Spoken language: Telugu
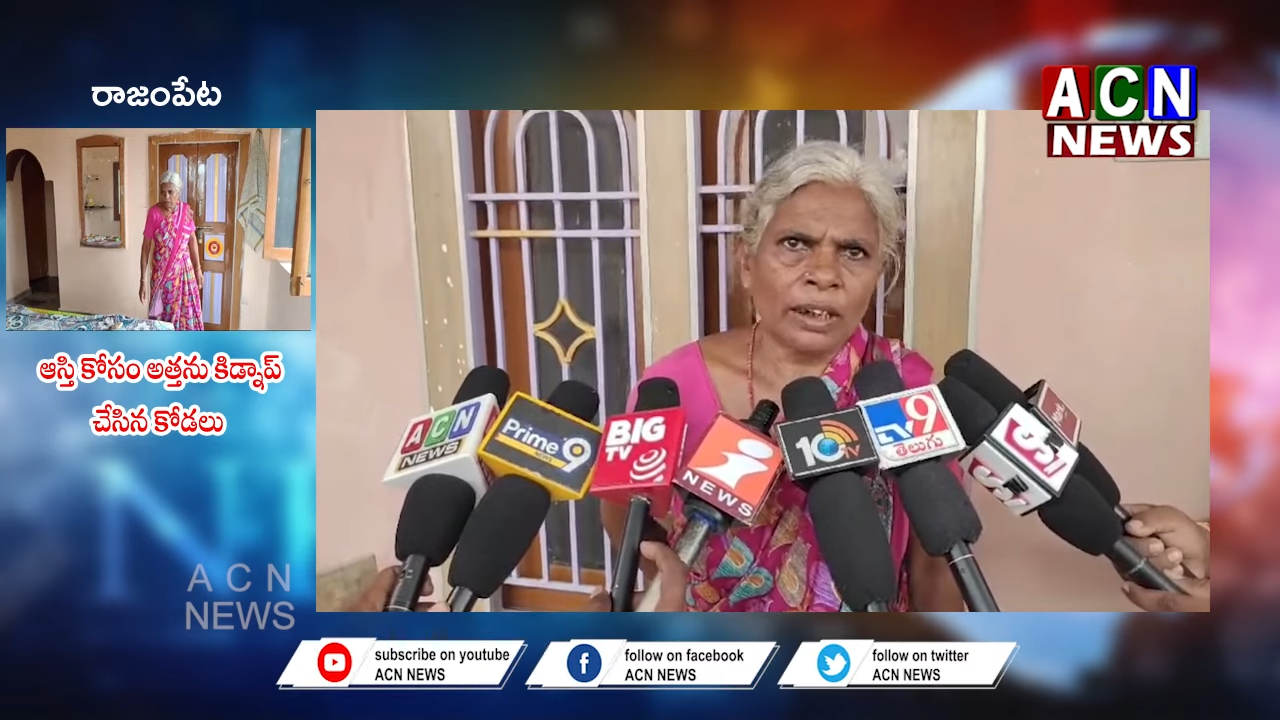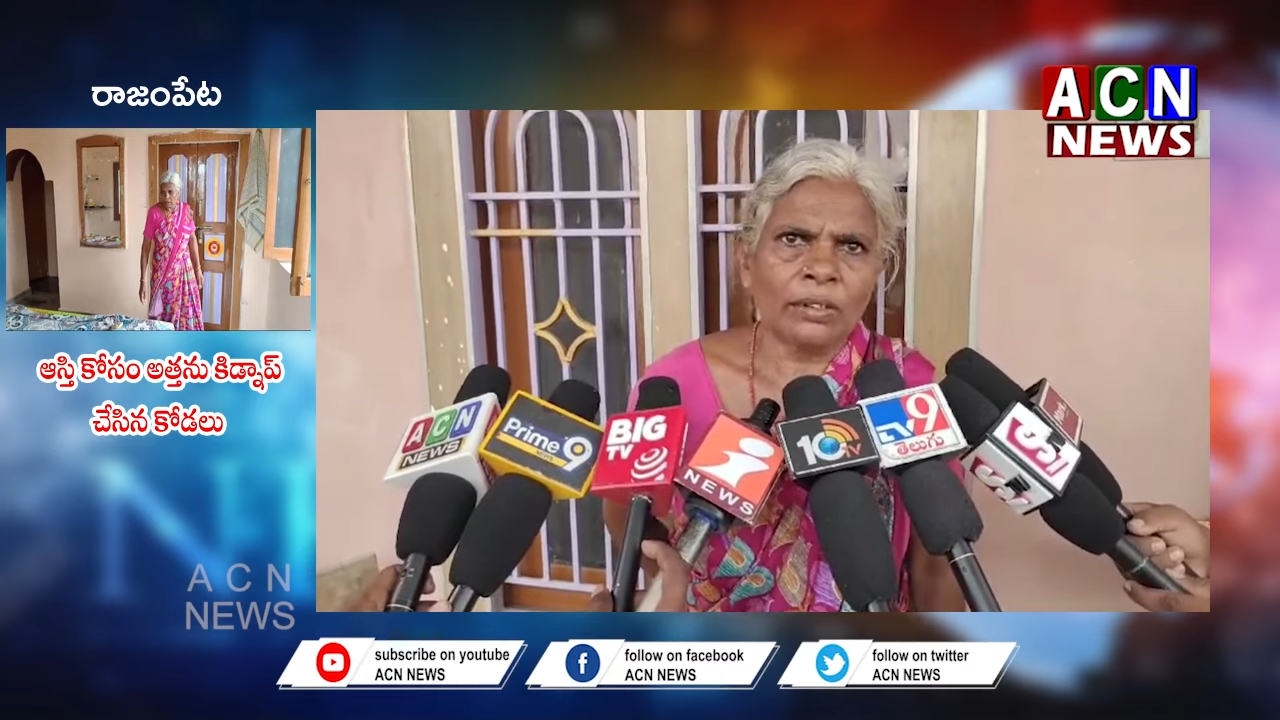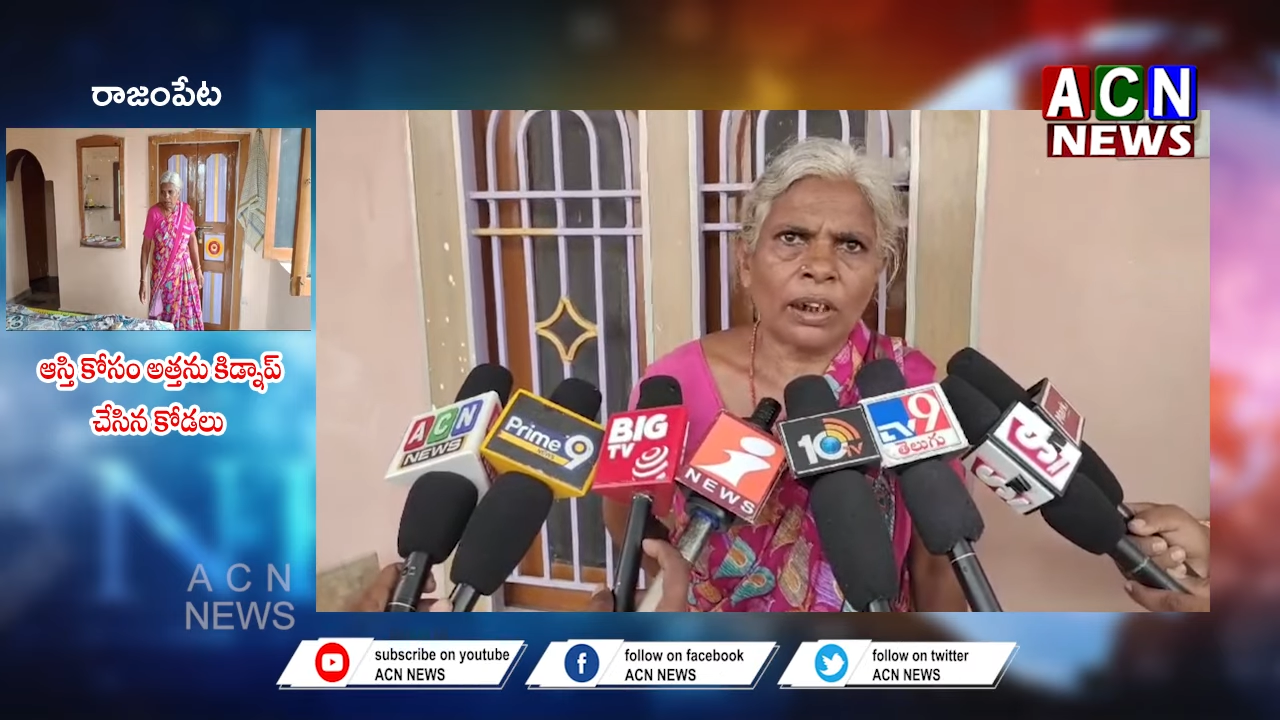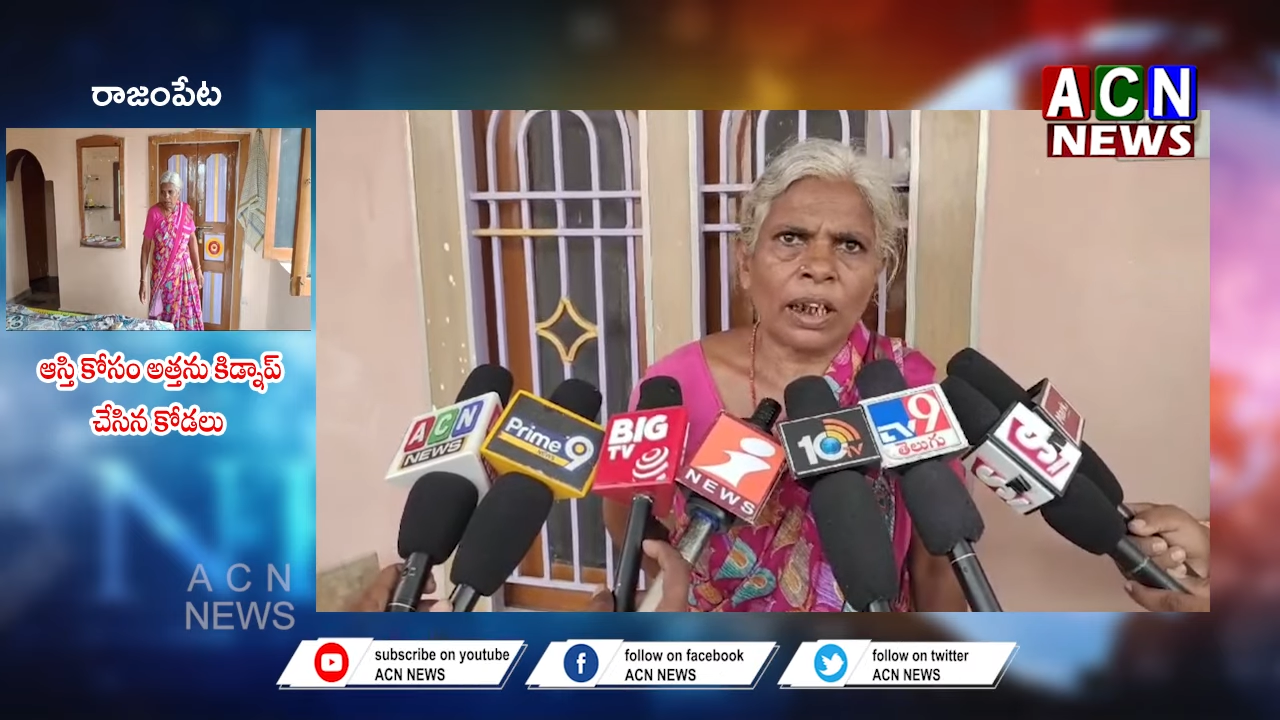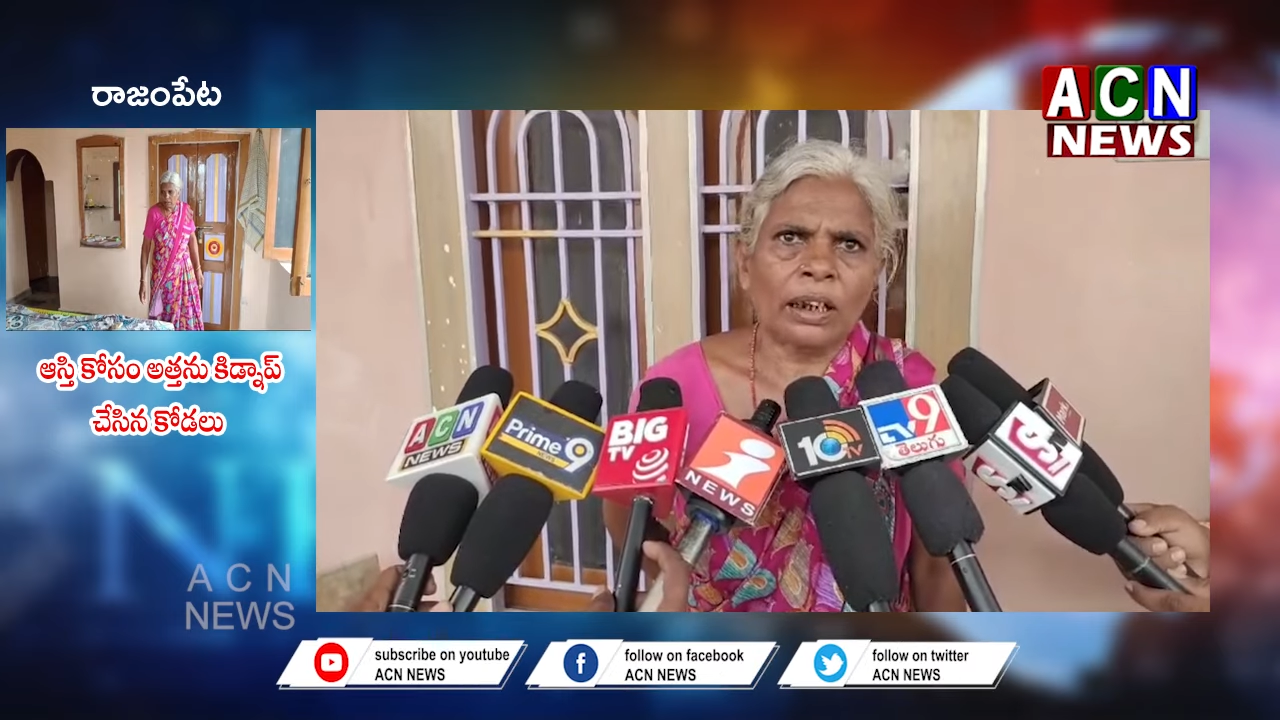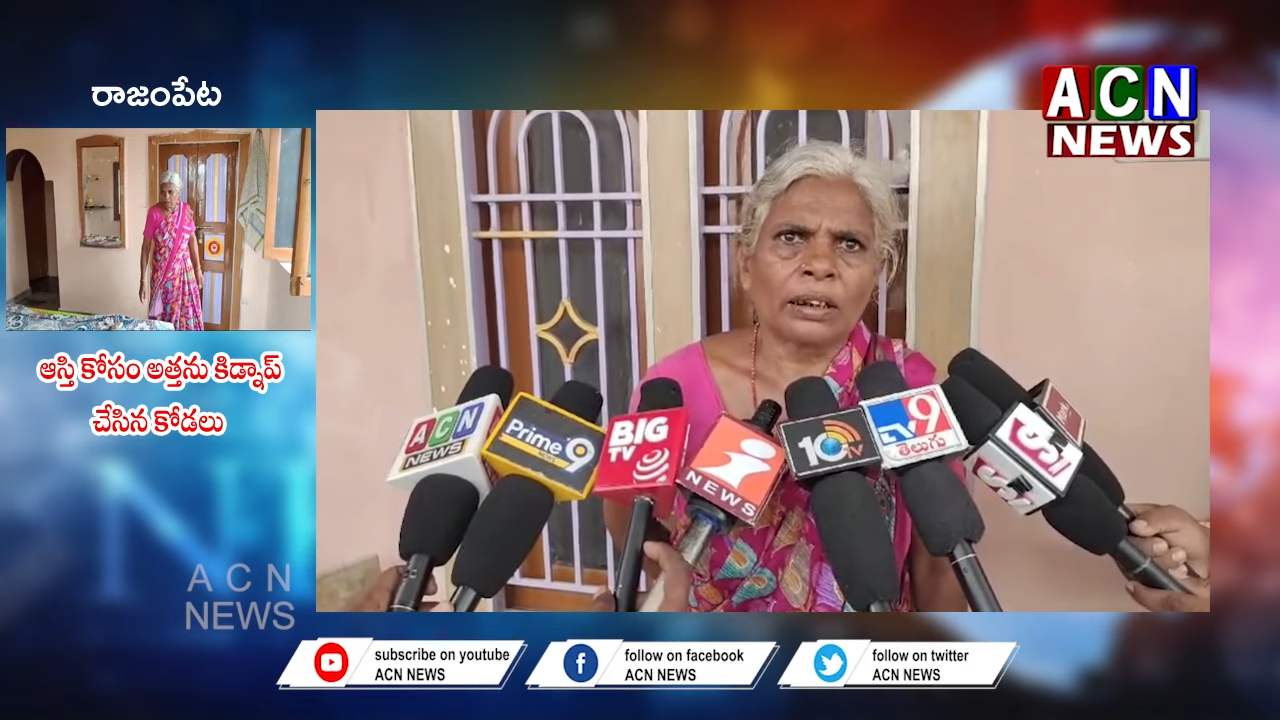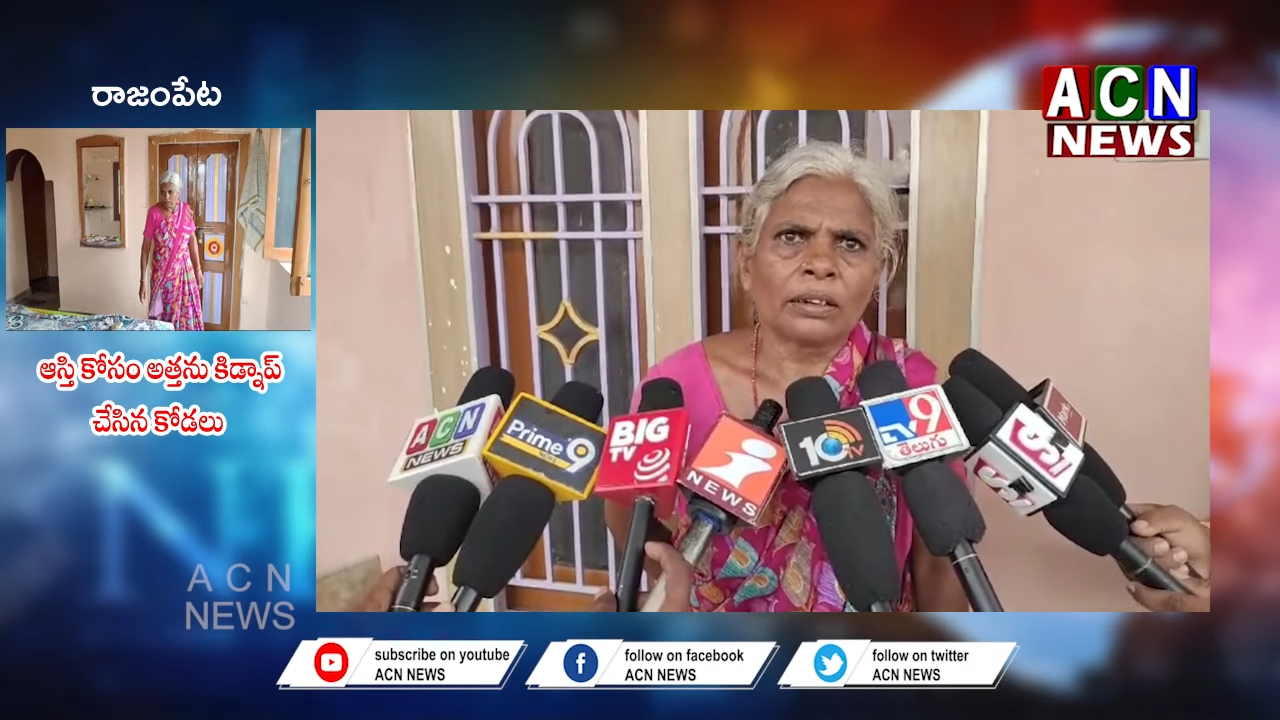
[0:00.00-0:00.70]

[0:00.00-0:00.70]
దాన్ని ఉండా